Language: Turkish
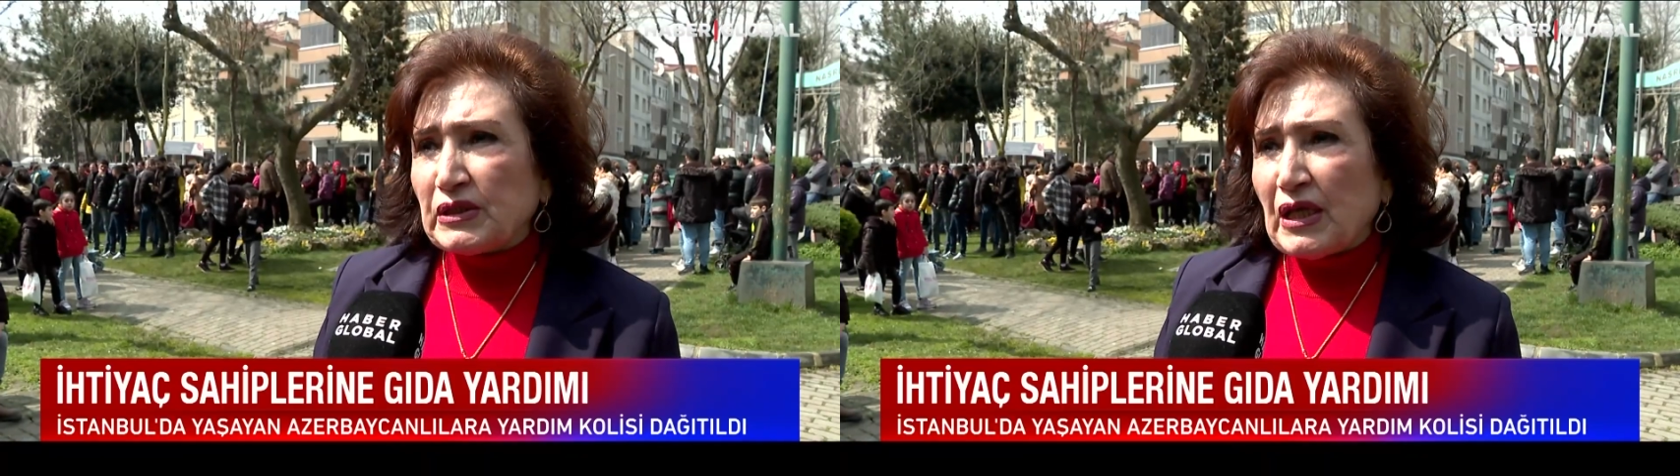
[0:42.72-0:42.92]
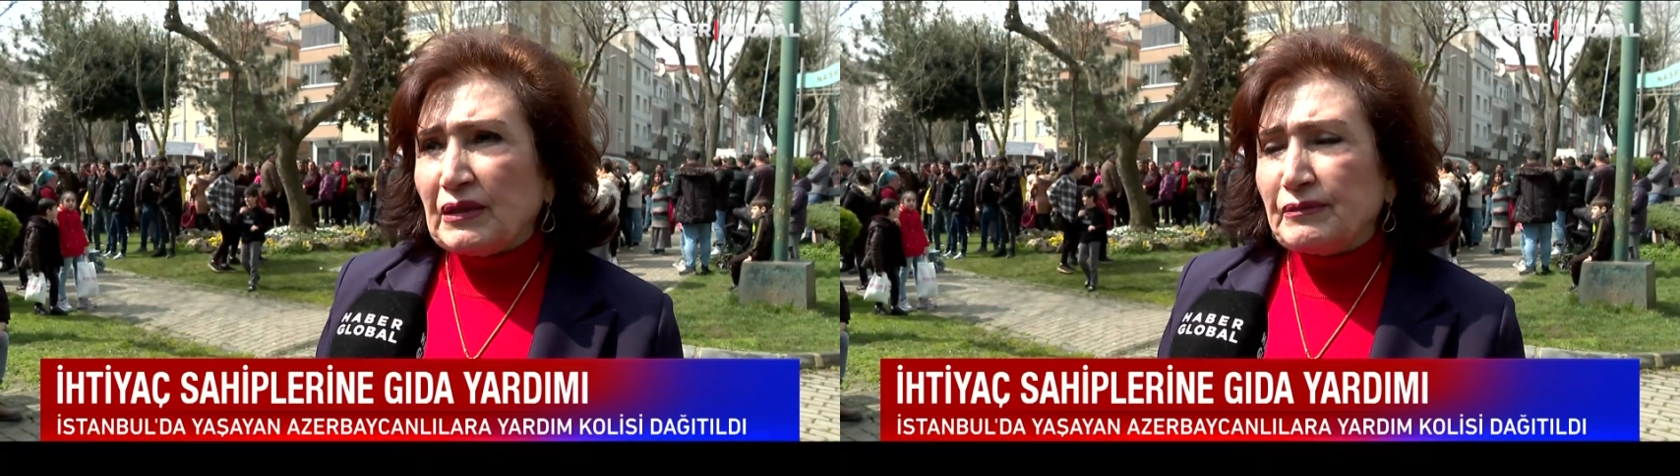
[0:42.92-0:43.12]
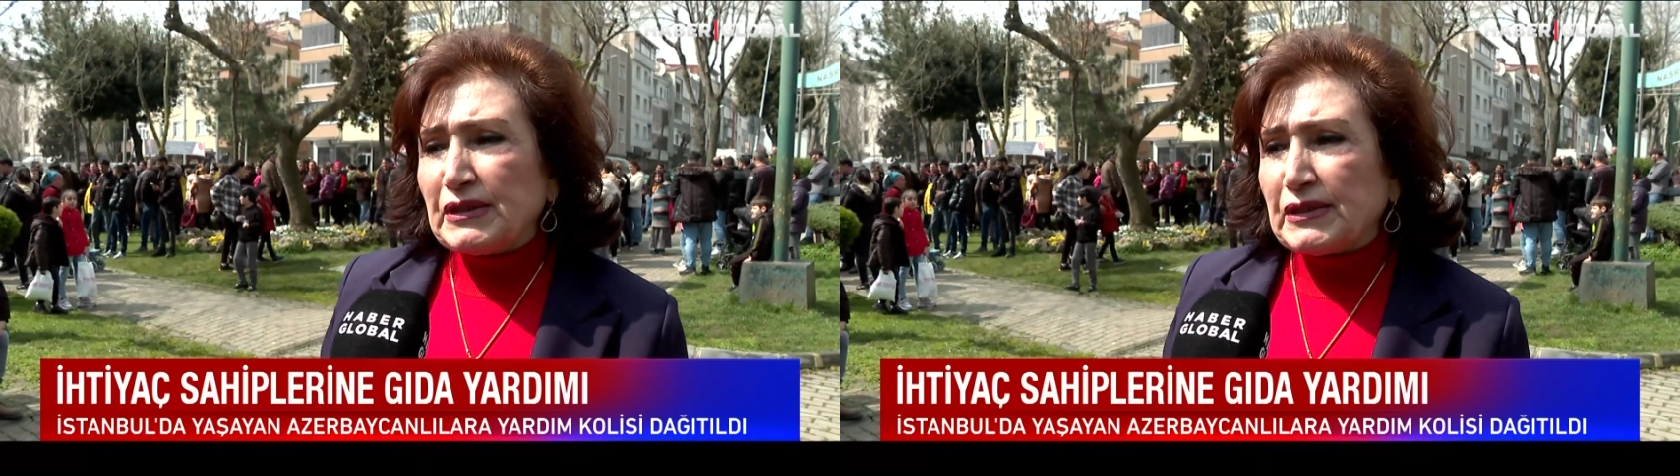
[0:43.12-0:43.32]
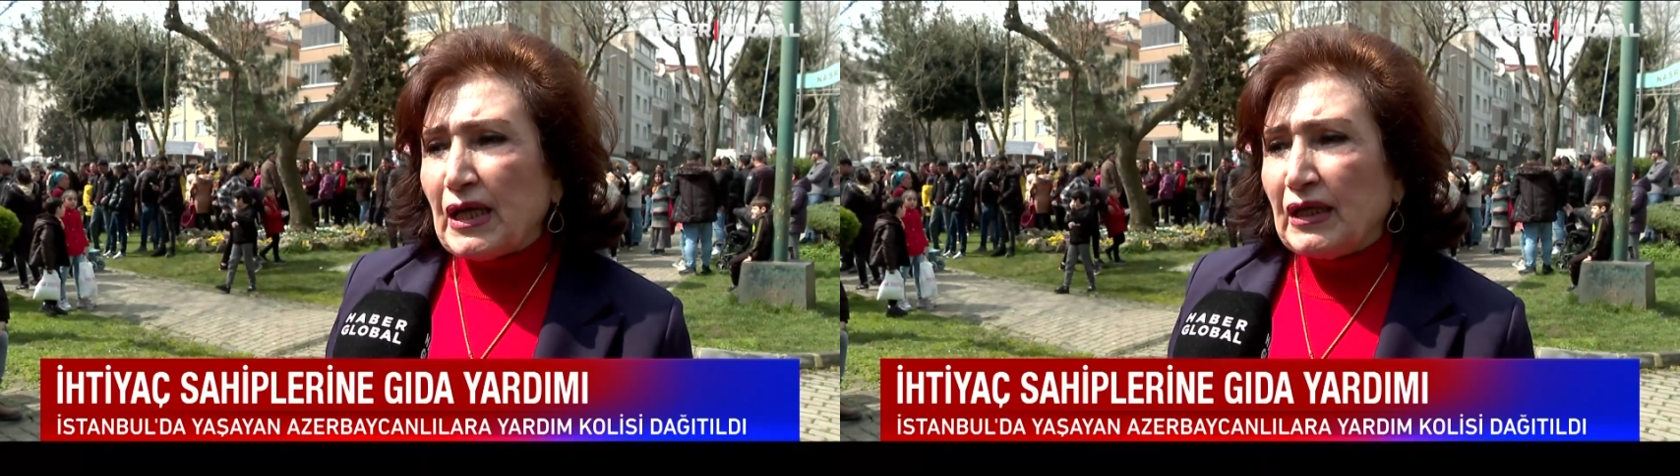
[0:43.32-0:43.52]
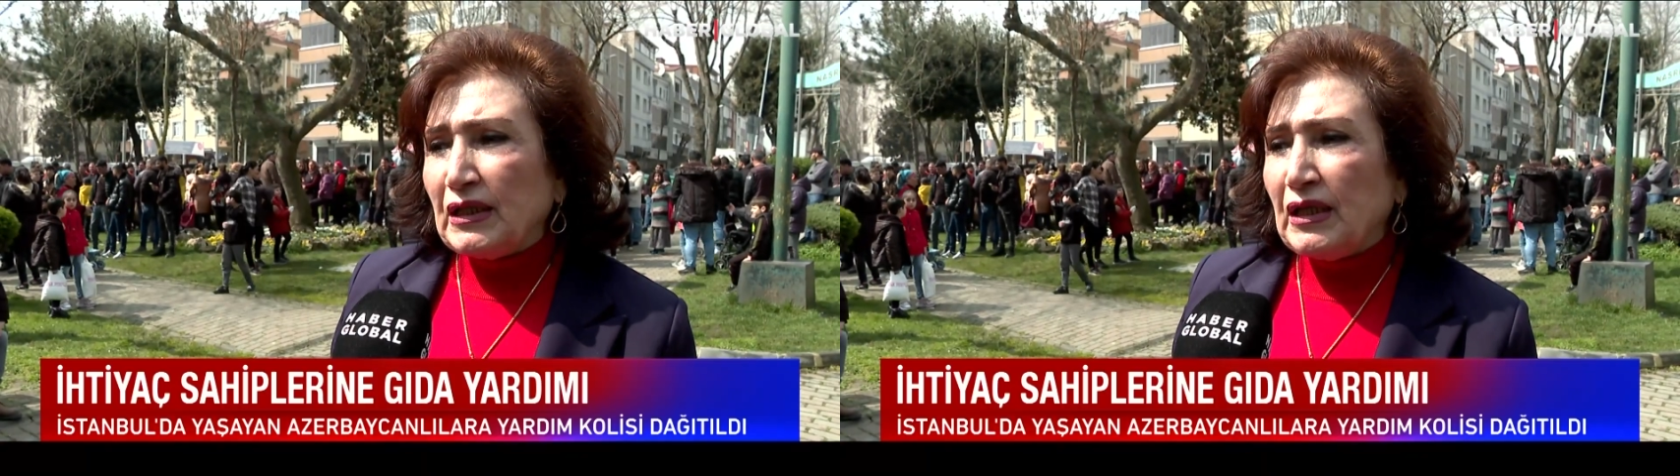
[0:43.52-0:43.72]

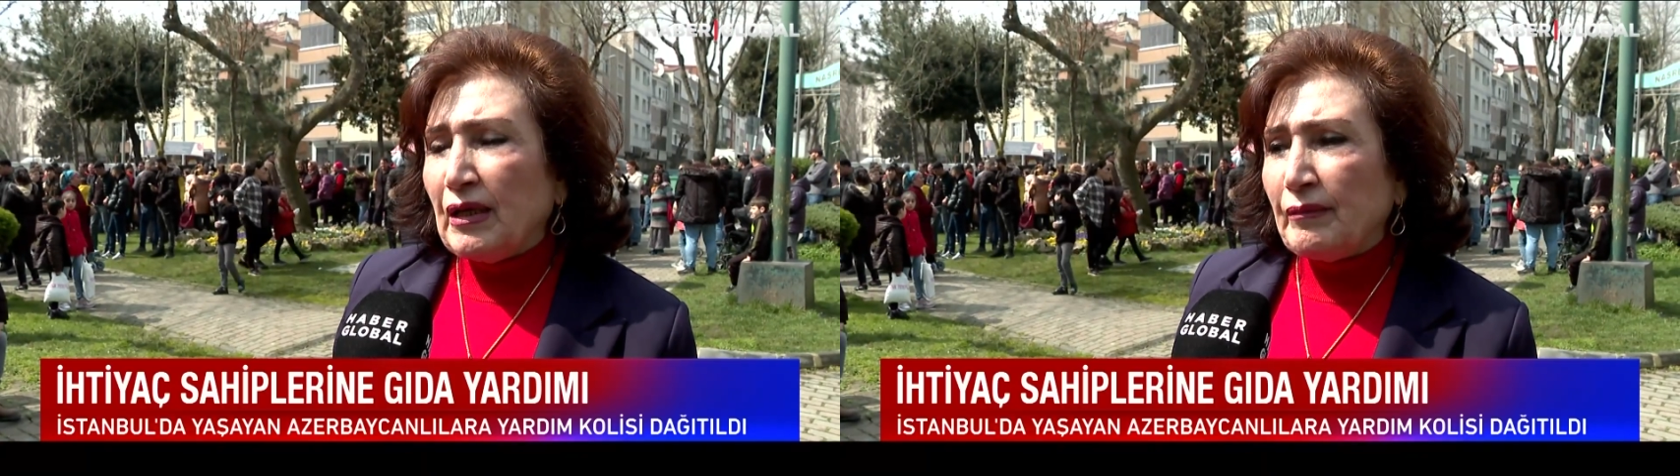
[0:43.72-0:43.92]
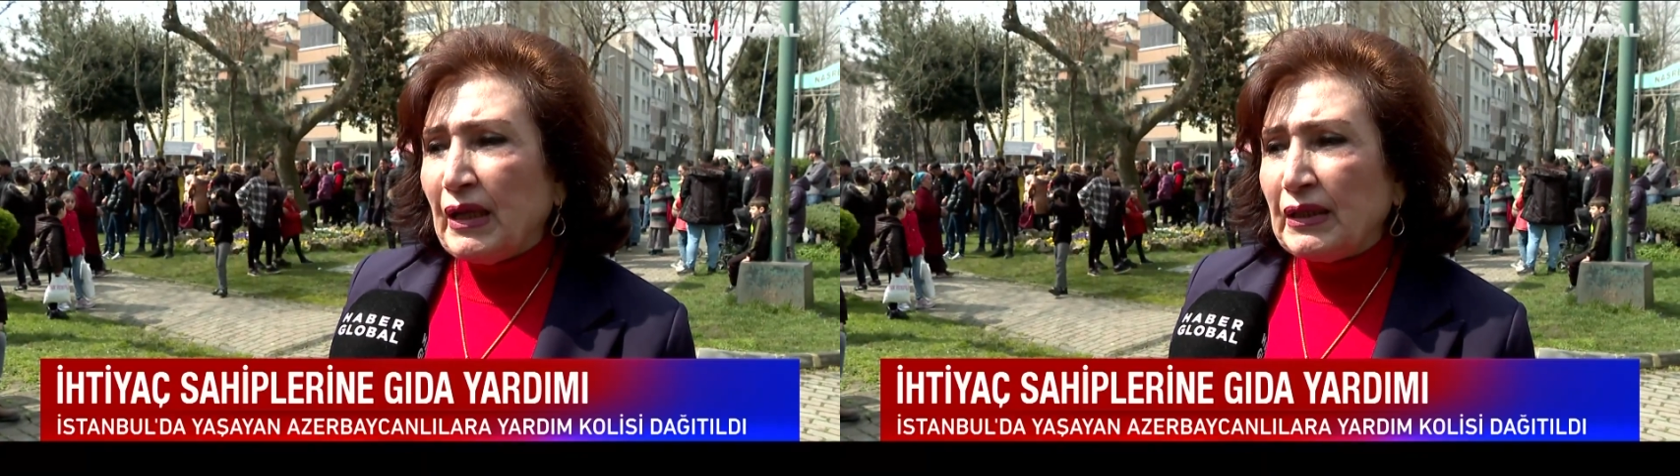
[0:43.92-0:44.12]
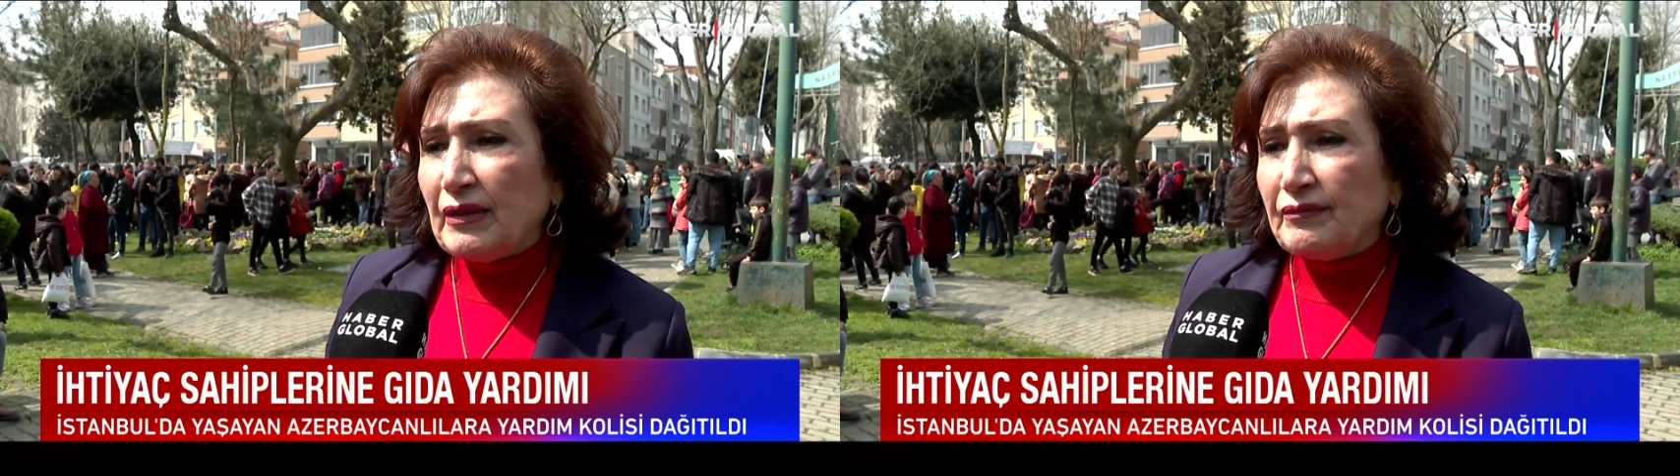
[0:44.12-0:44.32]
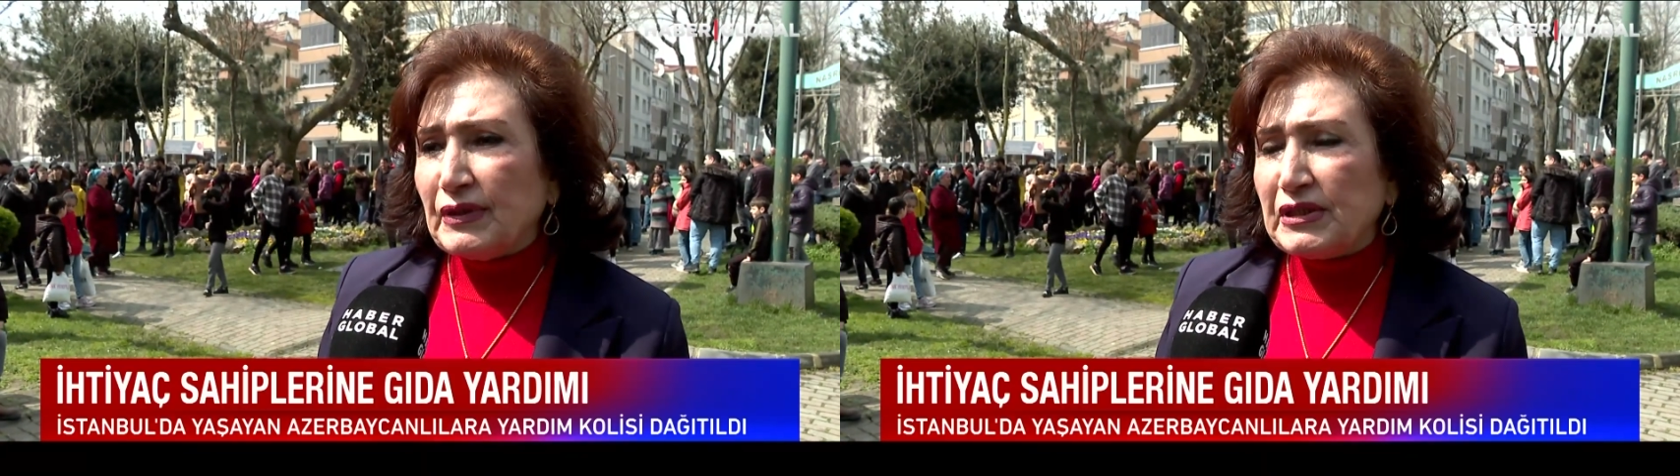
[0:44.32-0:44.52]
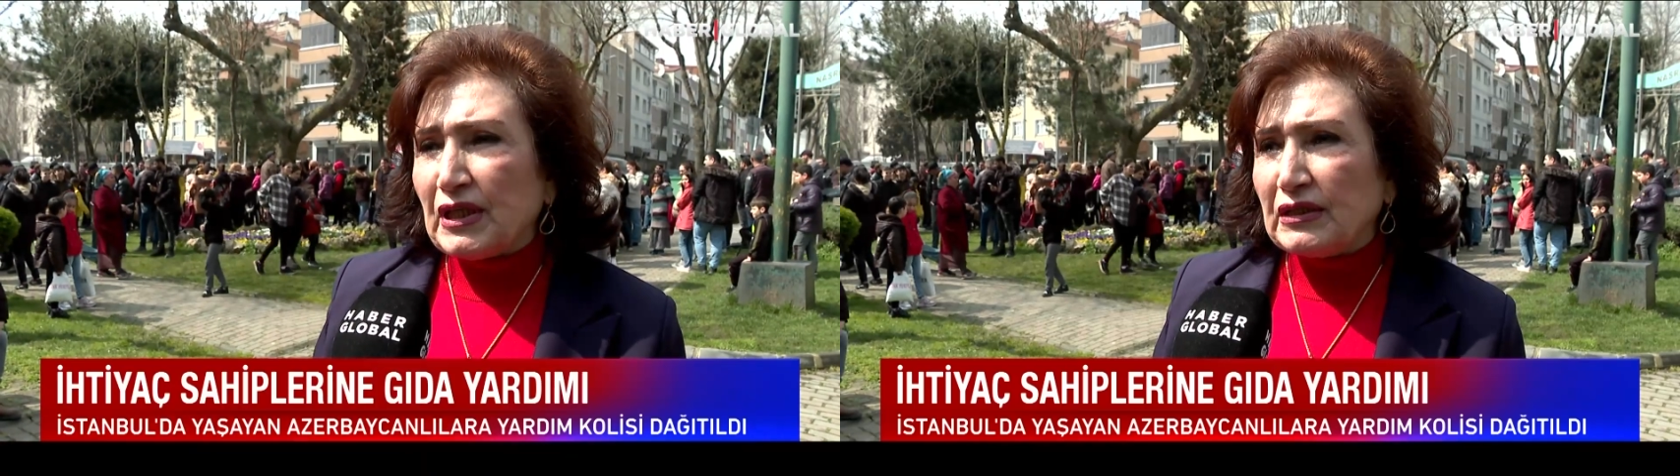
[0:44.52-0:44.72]
Cumhurbaşkanımız Sayın İlham
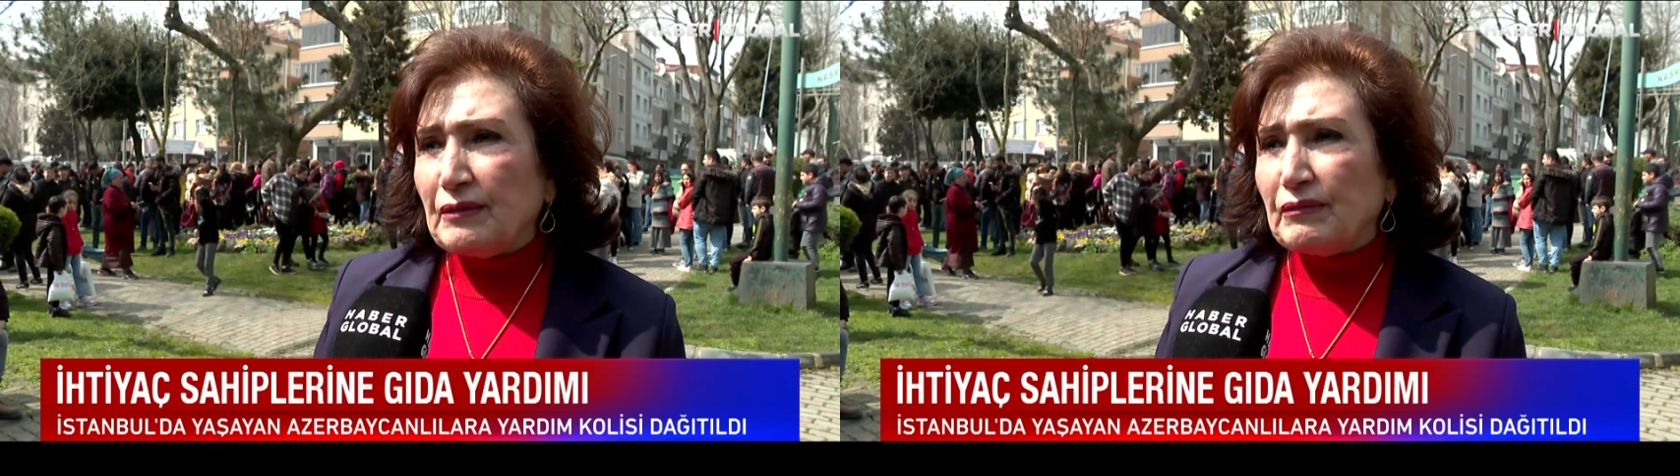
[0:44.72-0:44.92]
Aliyev